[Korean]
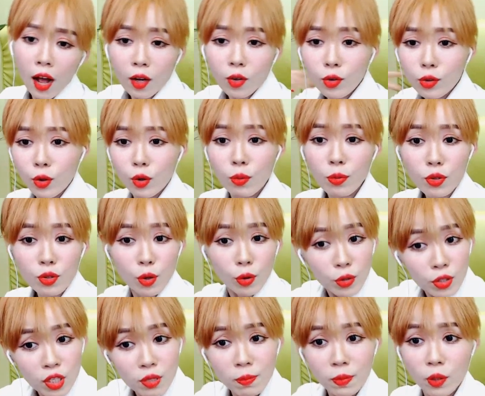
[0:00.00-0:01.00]
안고 여러분 들 저런
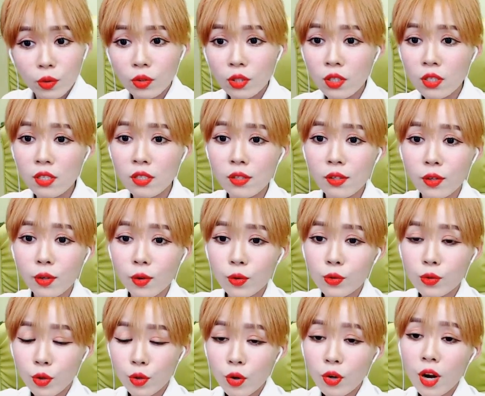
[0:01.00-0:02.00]
신발 어떻게 신어요?
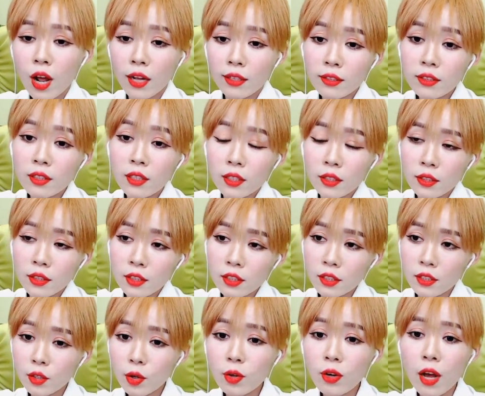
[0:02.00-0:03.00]
좀 설을 안을
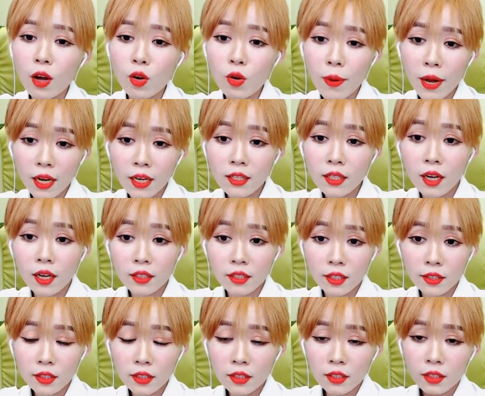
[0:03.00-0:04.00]
때는 설을 안고 밖에 나갈
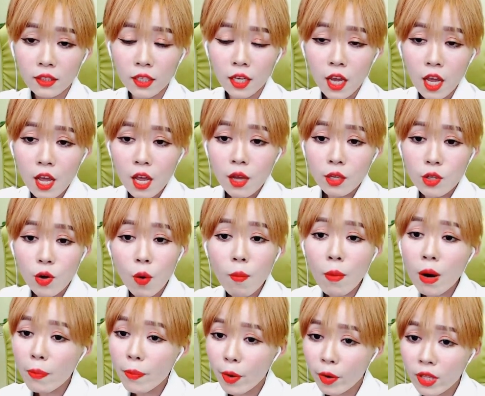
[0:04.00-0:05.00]
때는
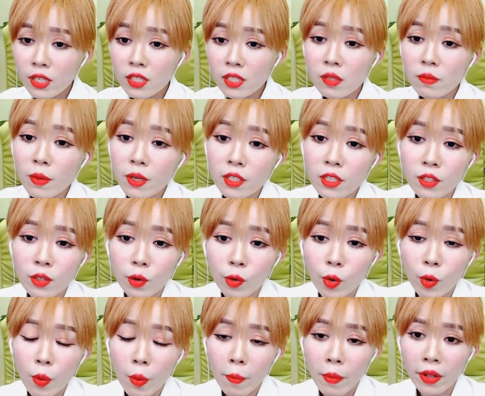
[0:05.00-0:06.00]
정말 편한 신발
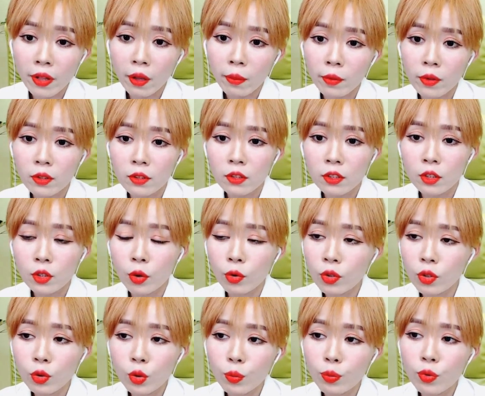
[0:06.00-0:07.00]
신어요. 웬만하면은
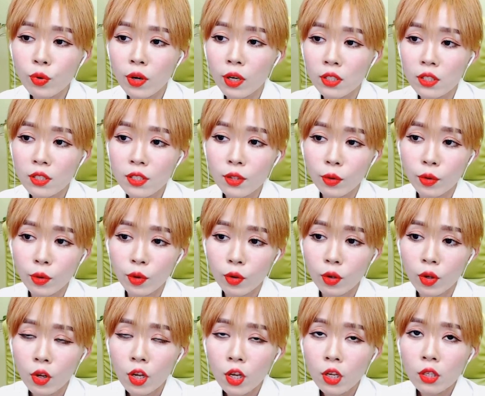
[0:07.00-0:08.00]
절대 높은 거 안 신어요.
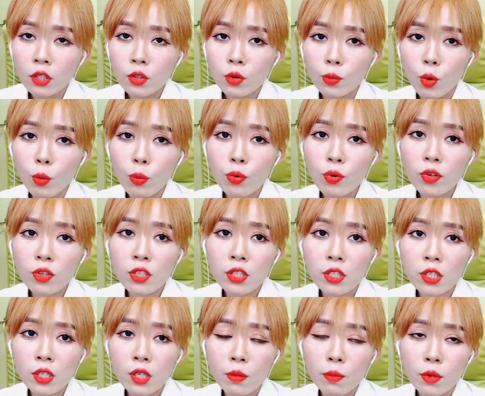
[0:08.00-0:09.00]
좀 높은 거
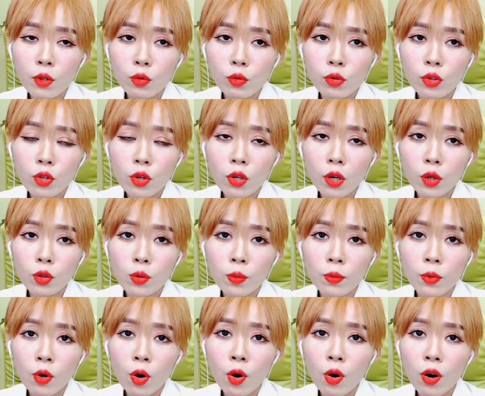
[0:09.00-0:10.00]
신으려면 우리 설아가
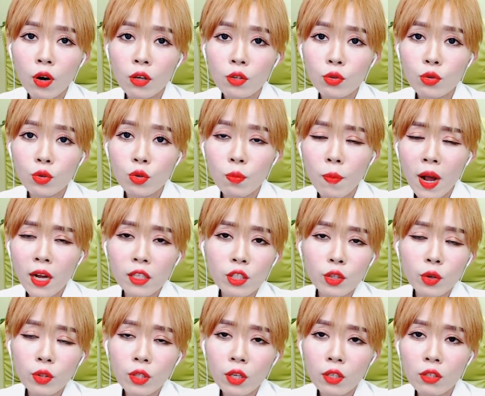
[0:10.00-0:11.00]
좀 커가지고 막
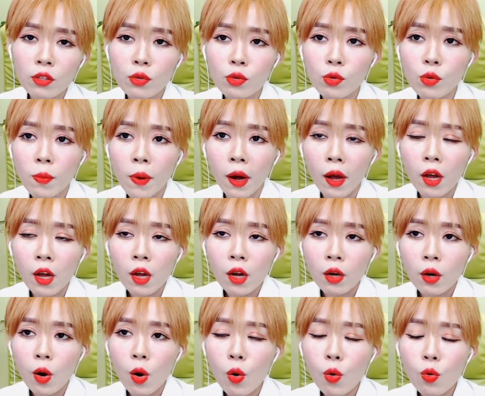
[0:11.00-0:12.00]
뛰어다니고 막
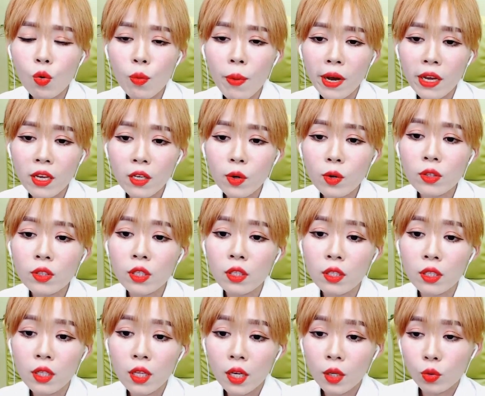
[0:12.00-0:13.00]
걷고 막 이럴
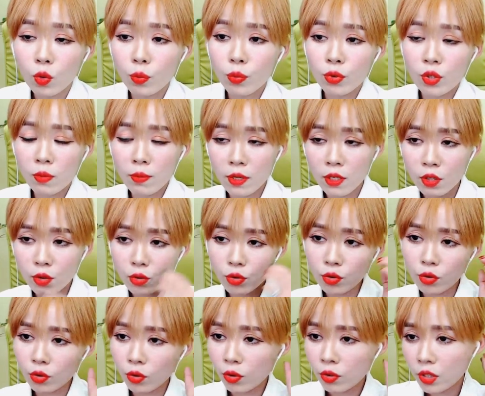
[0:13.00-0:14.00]
때나 내가 높은 신발 신을 수
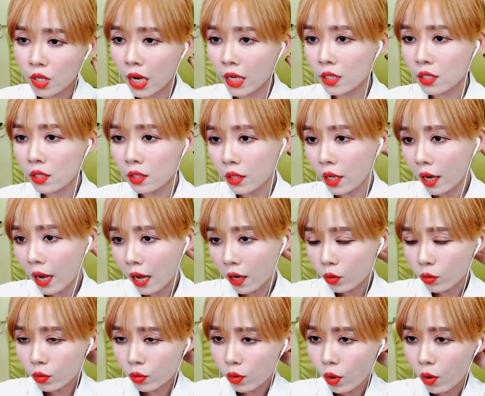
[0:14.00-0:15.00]
있는 거지. 아직은 내가
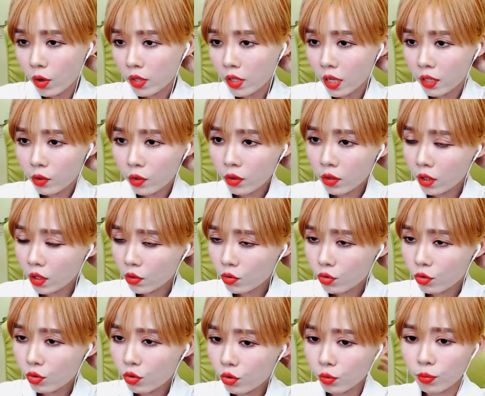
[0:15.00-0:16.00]
안고 거의 다녀야
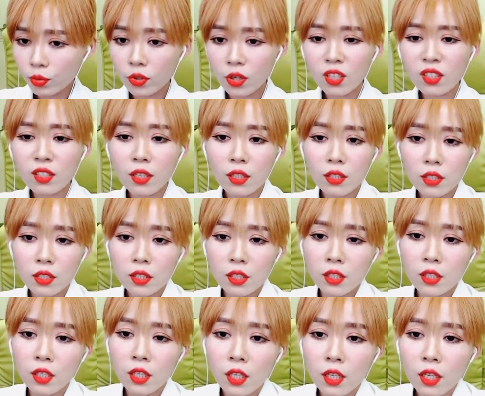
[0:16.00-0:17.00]
돼가지고
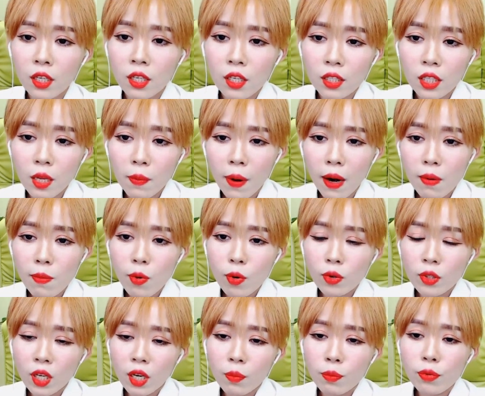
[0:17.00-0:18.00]
불가능하지. 내
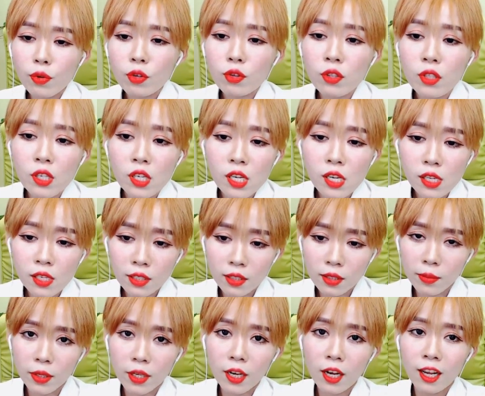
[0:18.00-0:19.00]
발목을 내가 부러뜨릴 일이
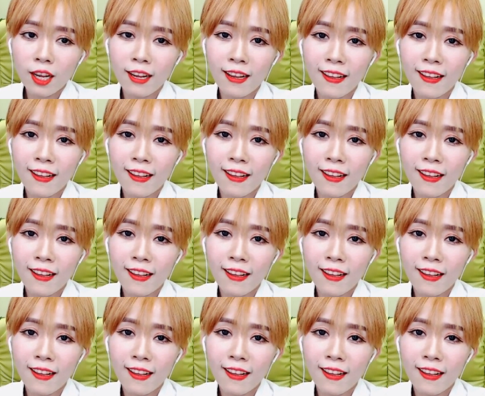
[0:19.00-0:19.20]
있습니까?